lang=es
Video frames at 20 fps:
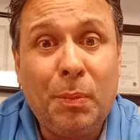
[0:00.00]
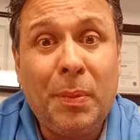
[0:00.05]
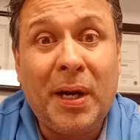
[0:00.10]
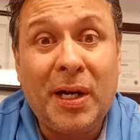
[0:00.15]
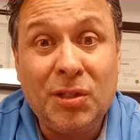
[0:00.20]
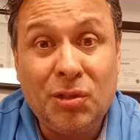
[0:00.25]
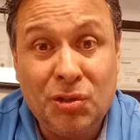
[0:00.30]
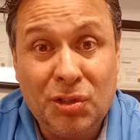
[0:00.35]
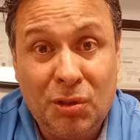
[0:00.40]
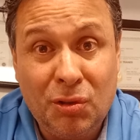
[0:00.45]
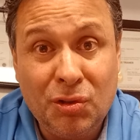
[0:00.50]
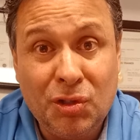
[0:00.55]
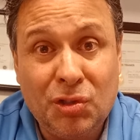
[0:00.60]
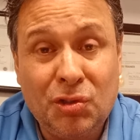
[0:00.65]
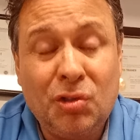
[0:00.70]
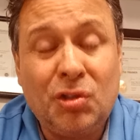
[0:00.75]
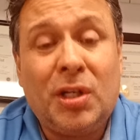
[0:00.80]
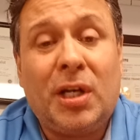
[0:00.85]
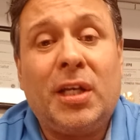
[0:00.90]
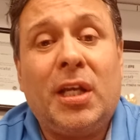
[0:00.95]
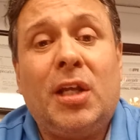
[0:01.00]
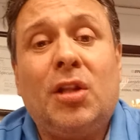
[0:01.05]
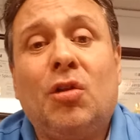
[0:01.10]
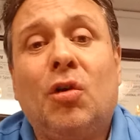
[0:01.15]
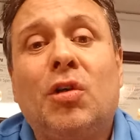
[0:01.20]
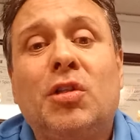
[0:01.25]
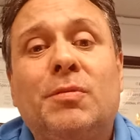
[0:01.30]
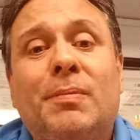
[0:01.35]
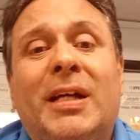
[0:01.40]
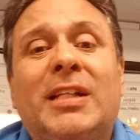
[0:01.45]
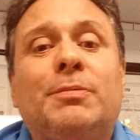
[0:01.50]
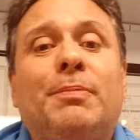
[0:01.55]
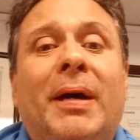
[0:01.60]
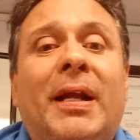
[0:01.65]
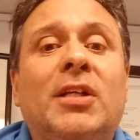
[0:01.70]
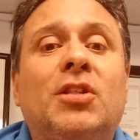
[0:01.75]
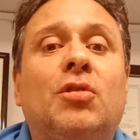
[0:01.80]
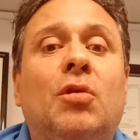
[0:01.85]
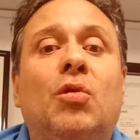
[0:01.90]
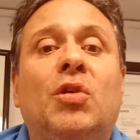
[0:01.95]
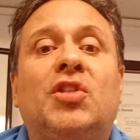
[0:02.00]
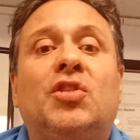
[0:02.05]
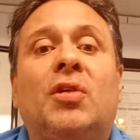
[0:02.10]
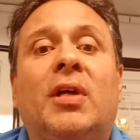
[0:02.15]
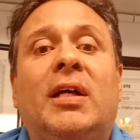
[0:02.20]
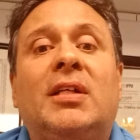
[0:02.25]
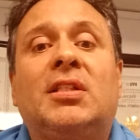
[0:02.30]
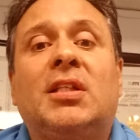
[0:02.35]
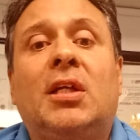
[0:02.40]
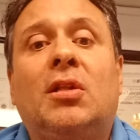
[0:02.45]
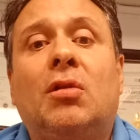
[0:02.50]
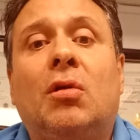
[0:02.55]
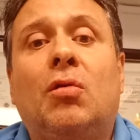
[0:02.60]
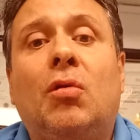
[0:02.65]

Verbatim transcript: para eso se los estoy trayendo, es más, para eso lo estoy haciendo,